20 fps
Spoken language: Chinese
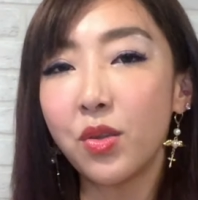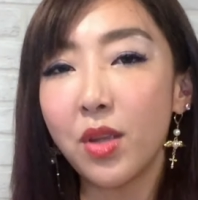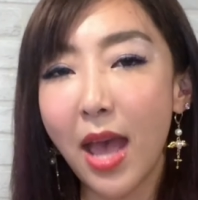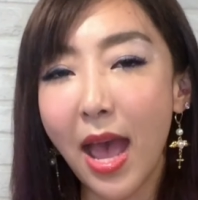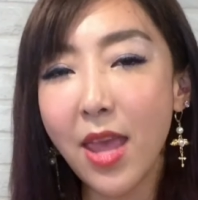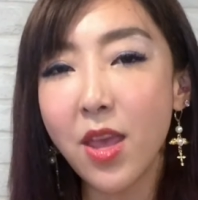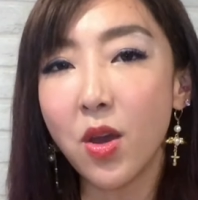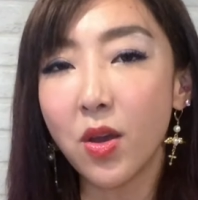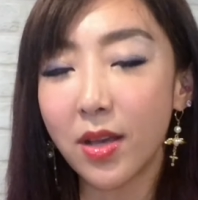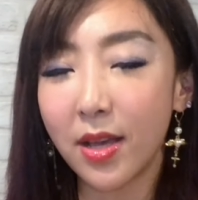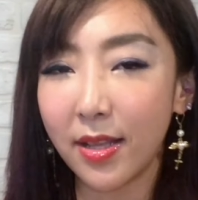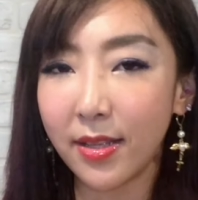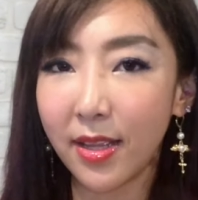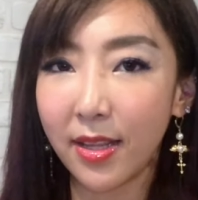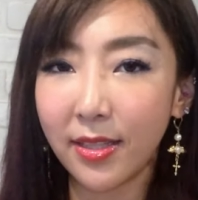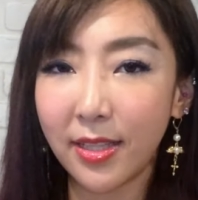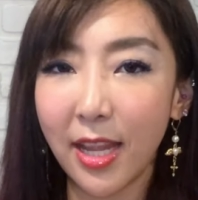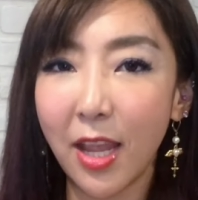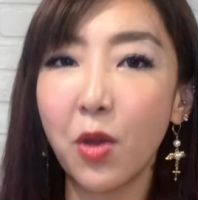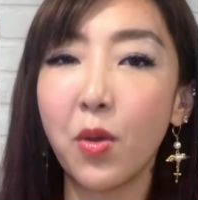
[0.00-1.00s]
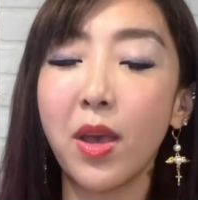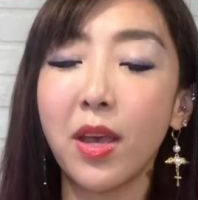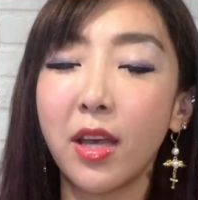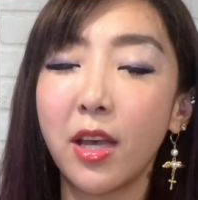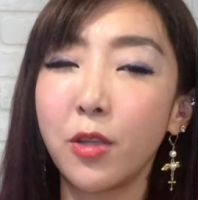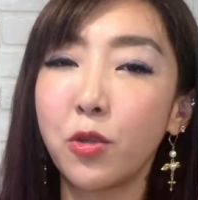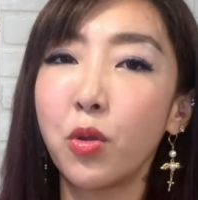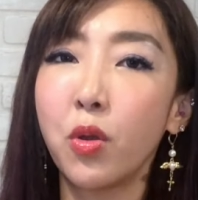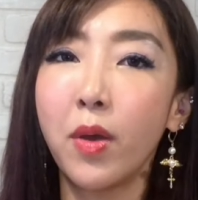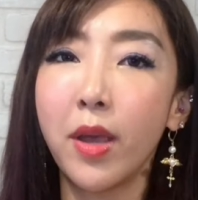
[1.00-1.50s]
所以它有可能这一回
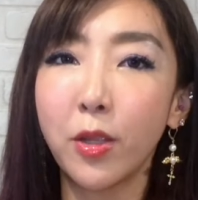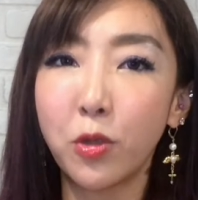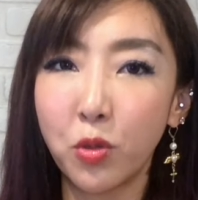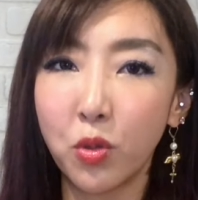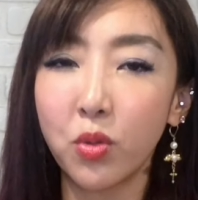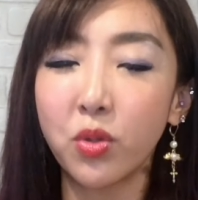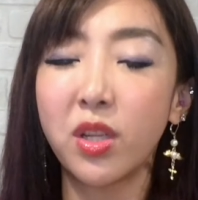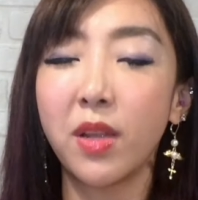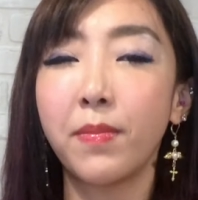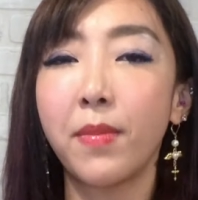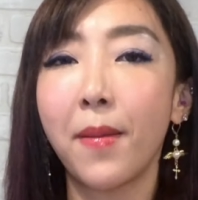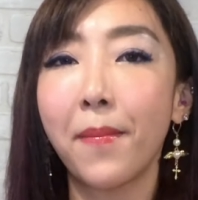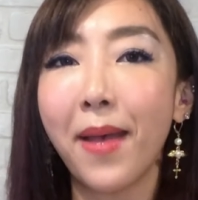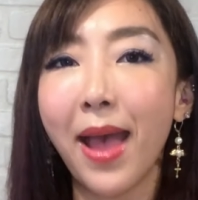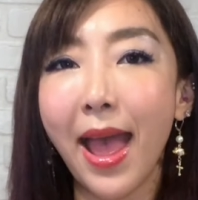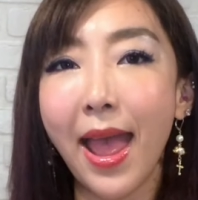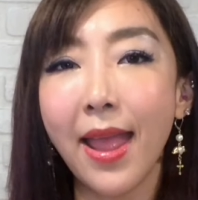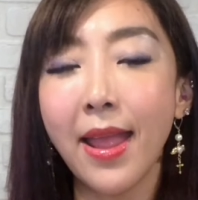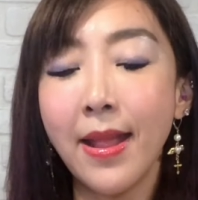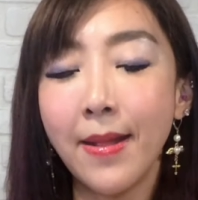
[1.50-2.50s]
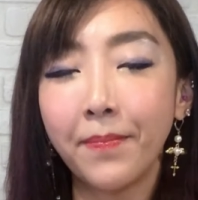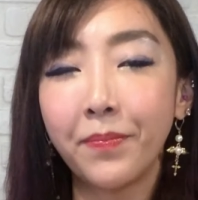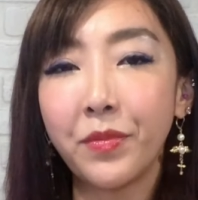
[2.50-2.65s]
合会出什么牌，